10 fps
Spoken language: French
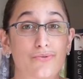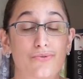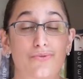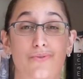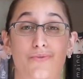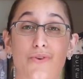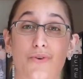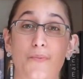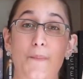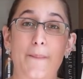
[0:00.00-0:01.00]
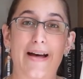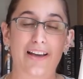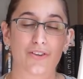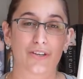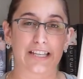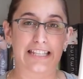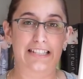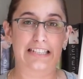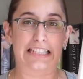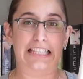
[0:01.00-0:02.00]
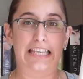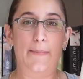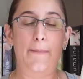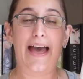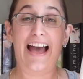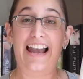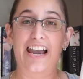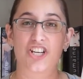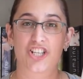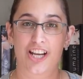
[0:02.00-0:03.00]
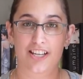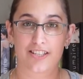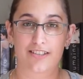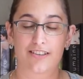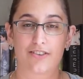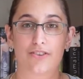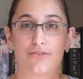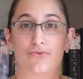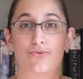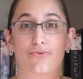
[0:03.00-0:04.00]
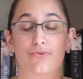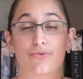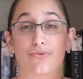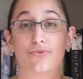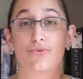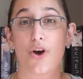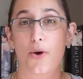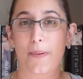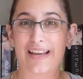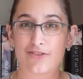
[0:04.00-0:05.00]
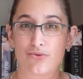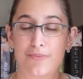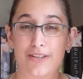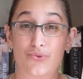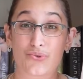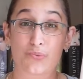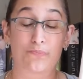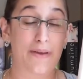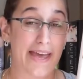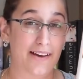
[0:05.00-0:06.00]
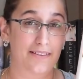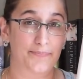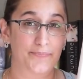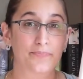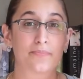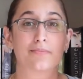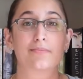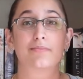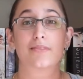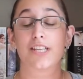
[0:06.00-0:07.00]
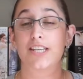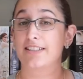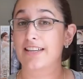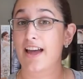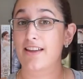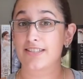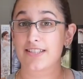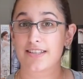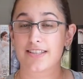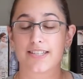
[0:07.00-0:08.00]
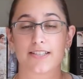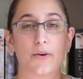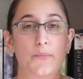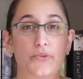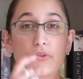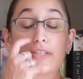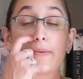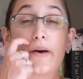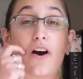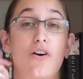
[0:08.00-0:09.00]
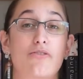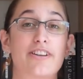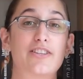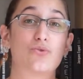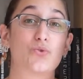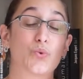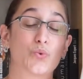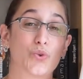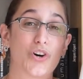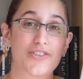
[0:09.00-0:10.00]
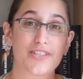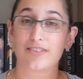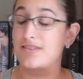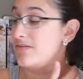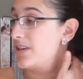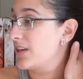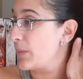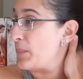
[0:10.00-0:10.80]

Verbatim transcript: suivions Marguerite qui part à la chasse euh, du tueur présumé de son père, qui était un de ses assistants, puisque ses parents en fait sont de grands scientifiques